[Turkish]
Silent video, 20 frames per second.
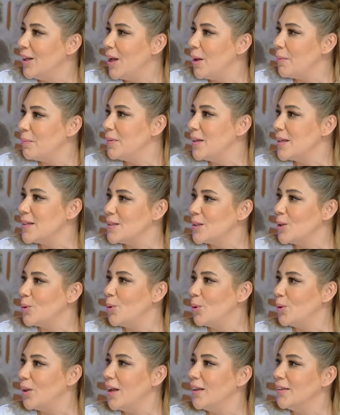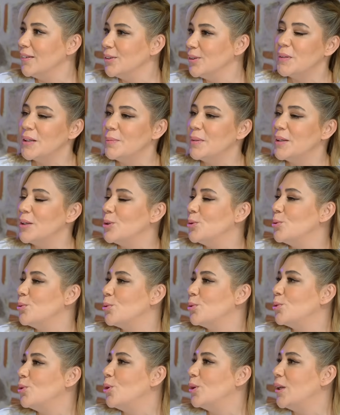hep destek olan, birbirine
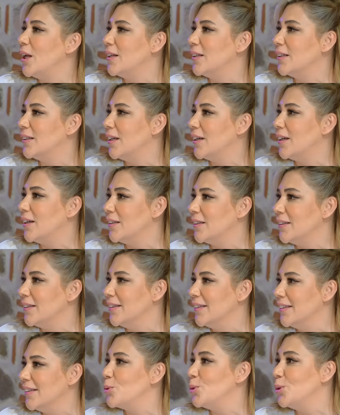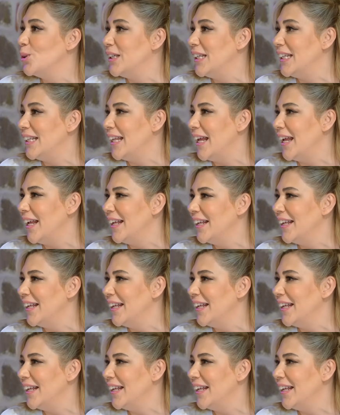yurdu olan iki kadın. Kurdu değil de.